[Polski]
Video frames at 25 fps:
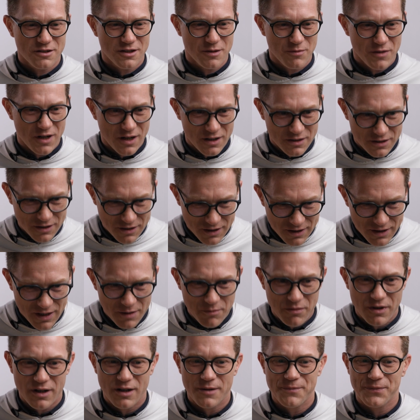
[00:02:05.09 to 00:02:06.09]
nie ma ani
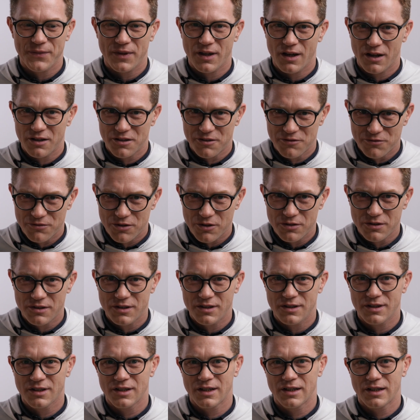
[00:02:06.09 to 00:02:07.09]
chleba, ani
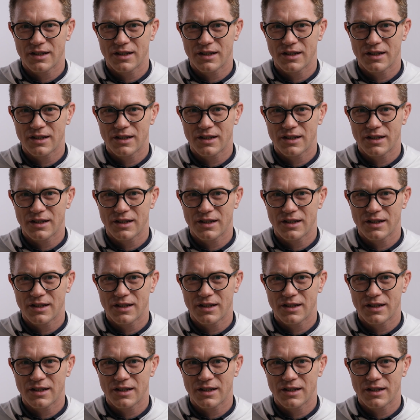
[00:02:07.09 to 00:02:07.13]
wody,